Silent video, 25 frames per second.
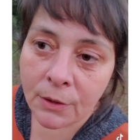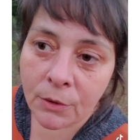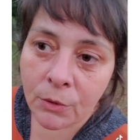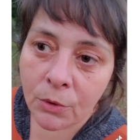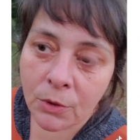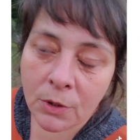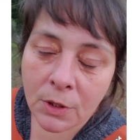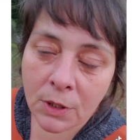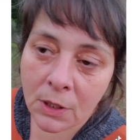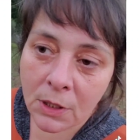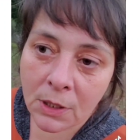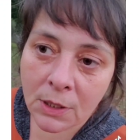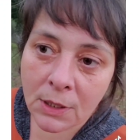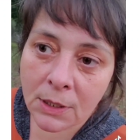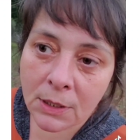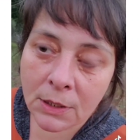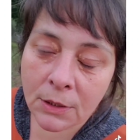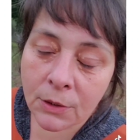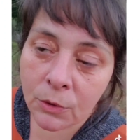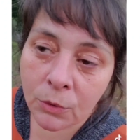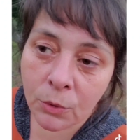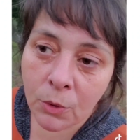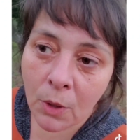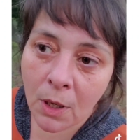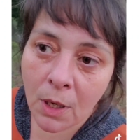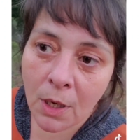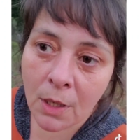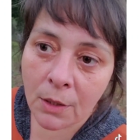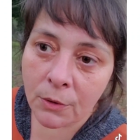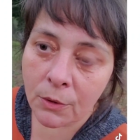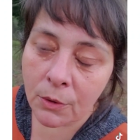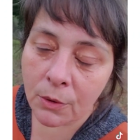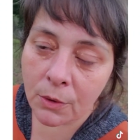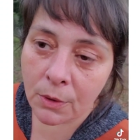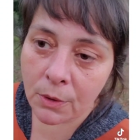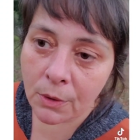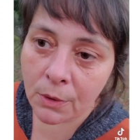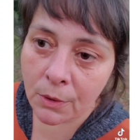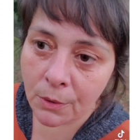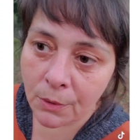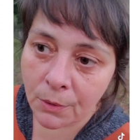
toutes ces histoires de.